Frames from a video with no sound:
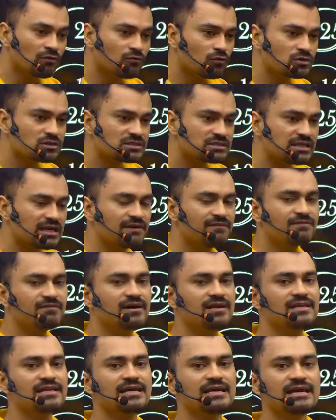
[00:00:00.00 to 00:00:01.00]
वो सेव
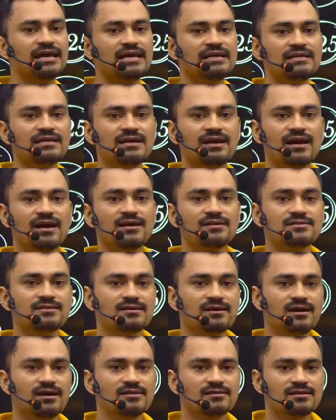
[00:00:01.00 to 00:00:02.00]
करने के लिए कहाँ से
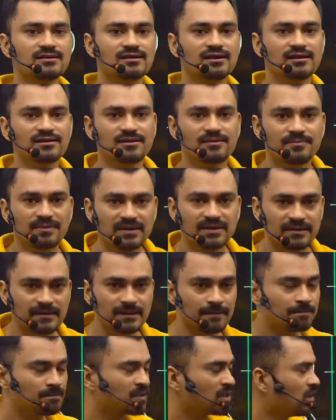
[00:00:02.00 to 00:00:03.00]
कहाँ तक करना
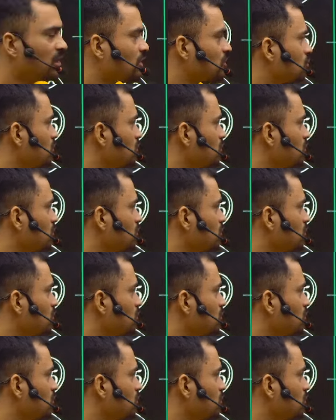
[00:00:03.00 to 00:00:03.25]
पड़ेगा तो